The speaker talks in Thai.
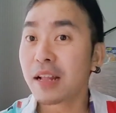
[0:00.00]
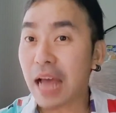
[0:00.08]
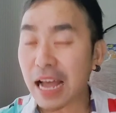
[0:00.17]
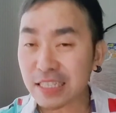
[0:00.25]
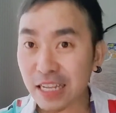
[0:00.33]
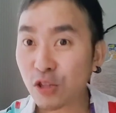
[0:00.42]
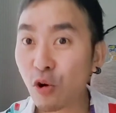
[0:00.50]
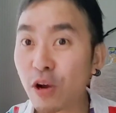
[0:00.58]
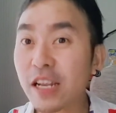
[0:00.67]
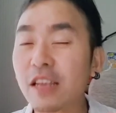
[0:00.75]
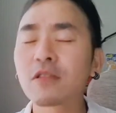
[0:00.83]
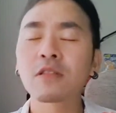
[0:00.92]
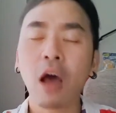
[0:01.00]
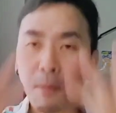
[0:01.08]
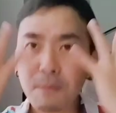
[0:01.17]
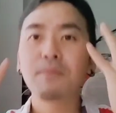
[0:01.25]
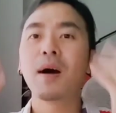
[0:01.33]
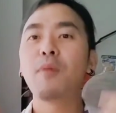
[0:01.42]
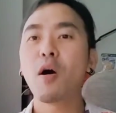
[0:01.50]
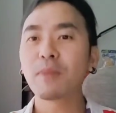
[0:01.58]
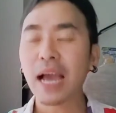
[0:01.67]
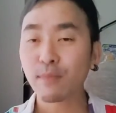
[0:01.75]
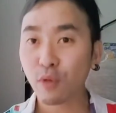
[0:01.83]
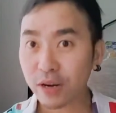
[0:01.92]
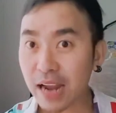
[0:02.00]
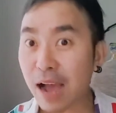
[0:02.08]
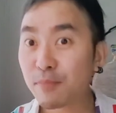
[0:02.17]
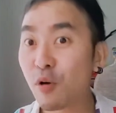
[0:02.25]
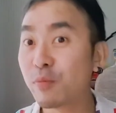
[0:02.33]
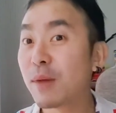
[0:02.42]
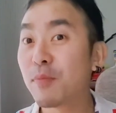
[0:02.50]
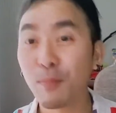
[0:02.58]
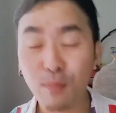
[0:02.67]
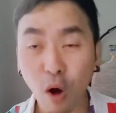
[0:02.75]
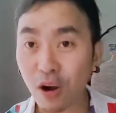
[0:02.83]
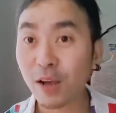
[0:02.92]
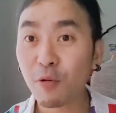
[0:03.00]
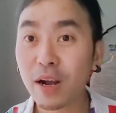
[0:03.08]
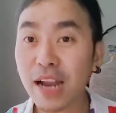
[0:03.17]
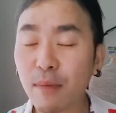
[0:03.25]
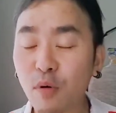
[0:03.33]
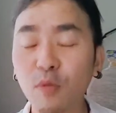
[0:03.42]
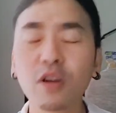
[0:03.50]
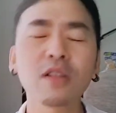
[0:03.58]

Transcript: ถ้า7ตัวนี้ต้อมมาพร้อมกันบนหน้าผมเนี่ยผมบอกเลยว่าหน้าผมก็